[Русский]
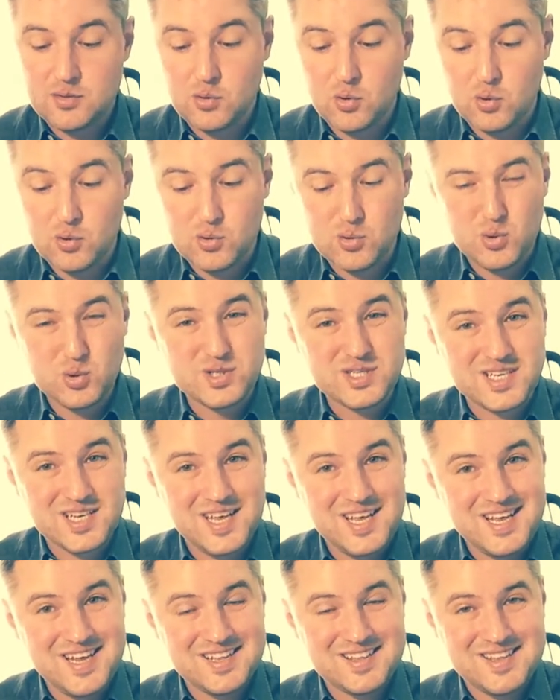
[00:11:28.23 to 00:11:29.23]
но
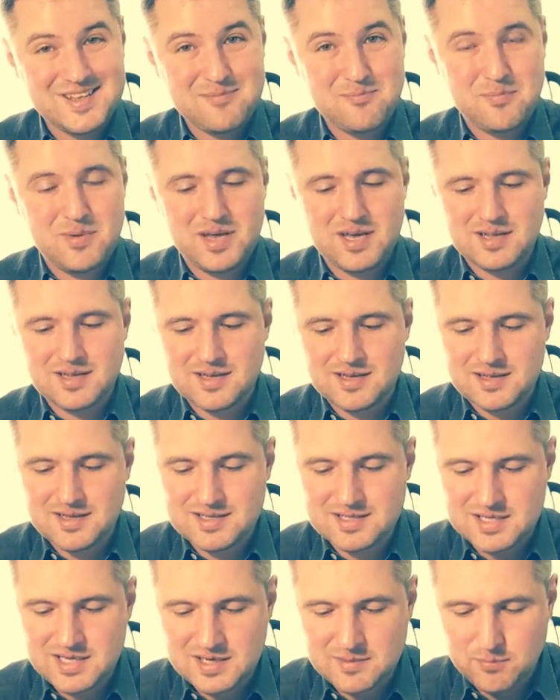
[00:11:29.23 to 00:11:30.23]
куски этой пены
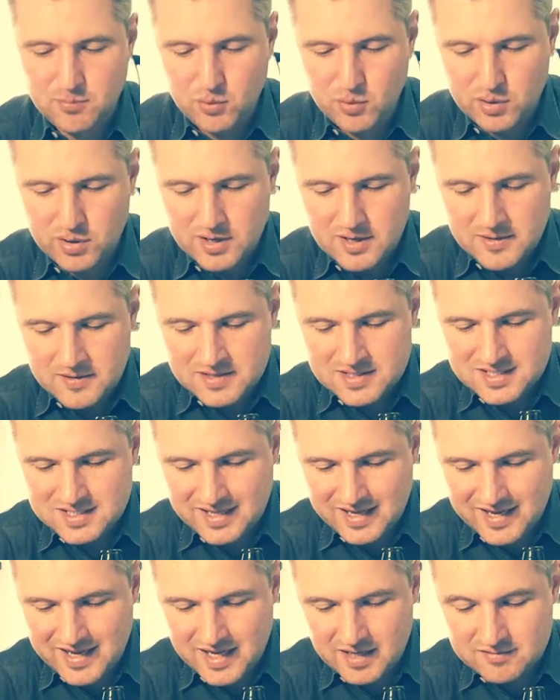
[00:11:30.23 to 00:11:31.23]
до сих пор
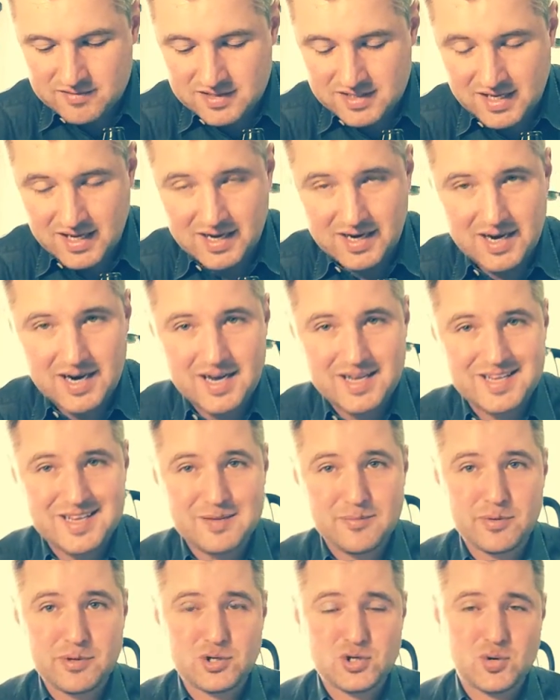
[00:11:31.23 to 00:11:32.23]
стоят в стакане,
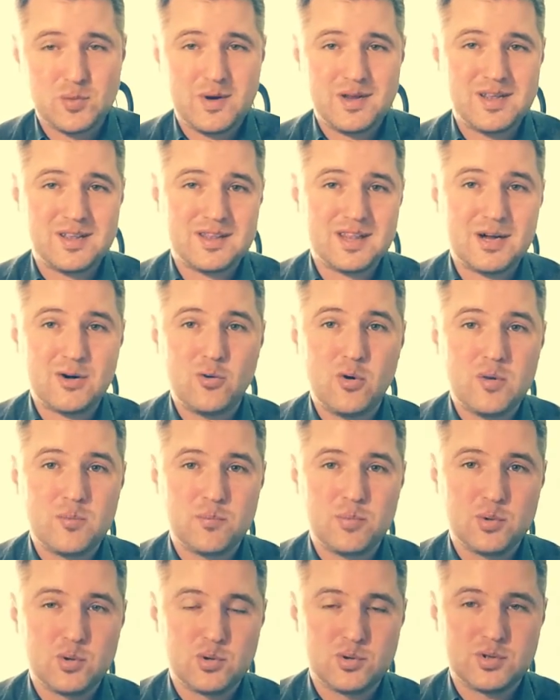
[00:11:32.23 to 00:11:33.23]
и причем они
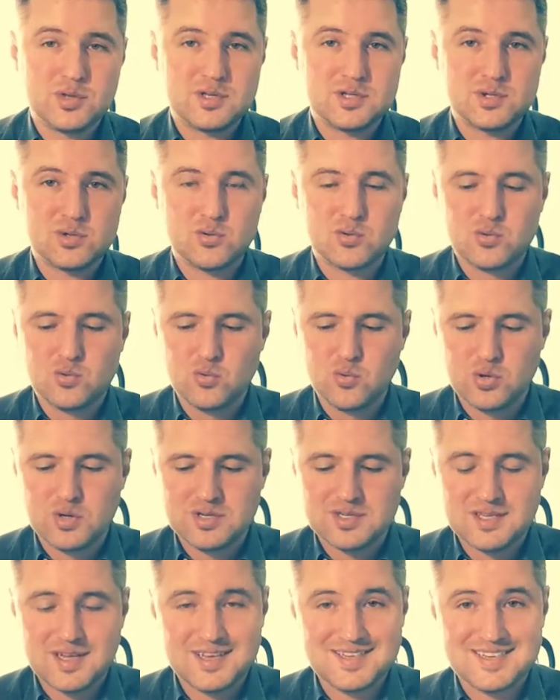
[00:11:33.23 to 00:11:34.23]
такой плотной
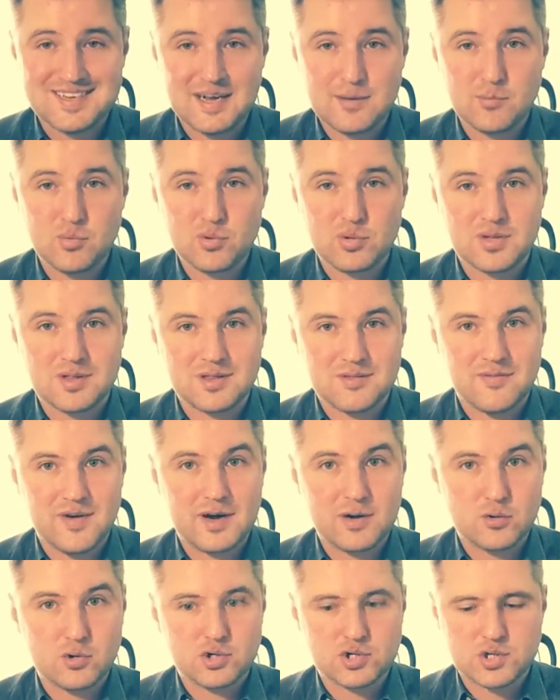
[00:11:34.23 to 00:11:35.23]
структуры, знаете, как будто
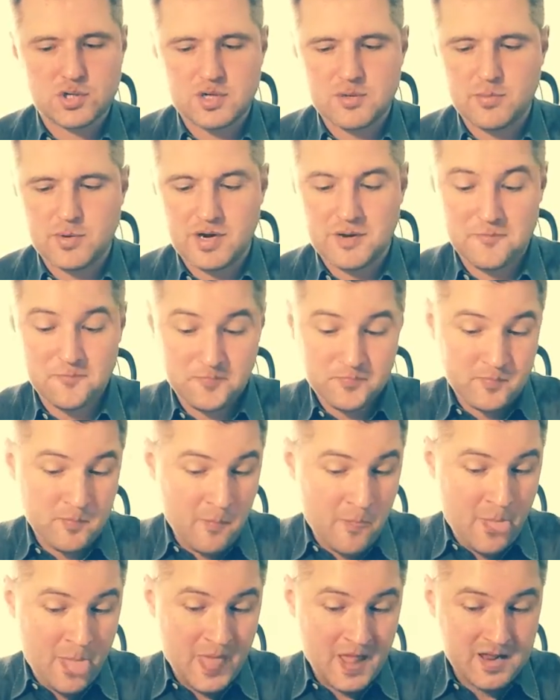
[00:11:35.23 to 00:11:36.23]
творожные прям,
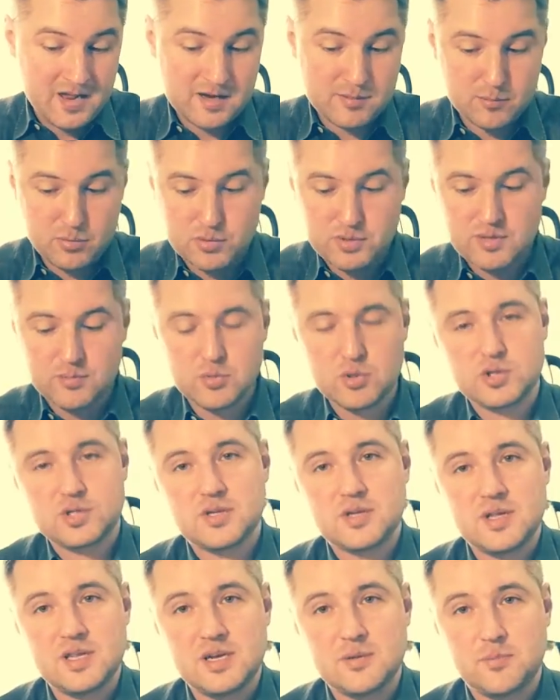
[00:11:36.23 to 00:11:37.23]
как будто
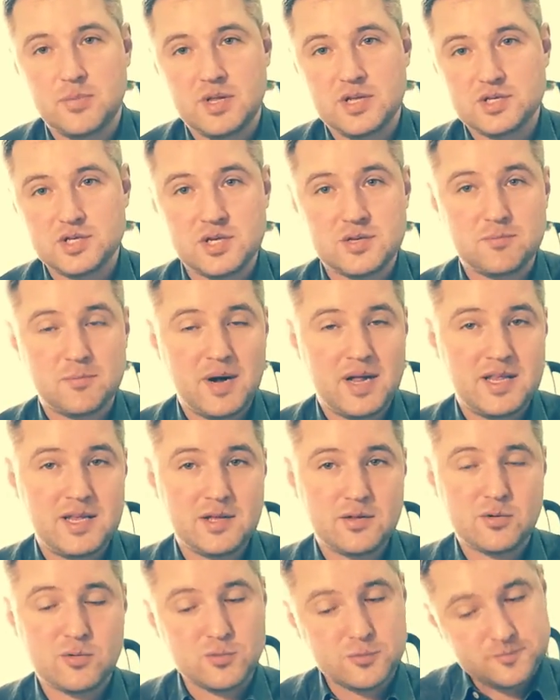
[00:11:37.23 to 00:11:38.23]
можно на них положить
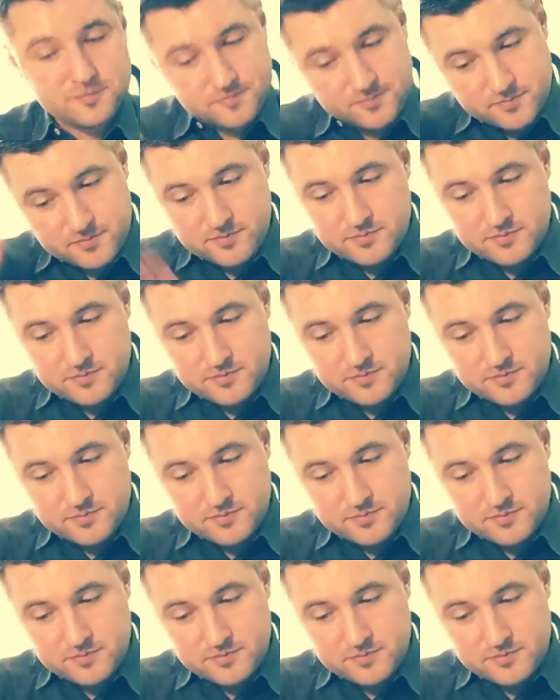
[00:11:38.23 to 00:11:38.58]
монетку,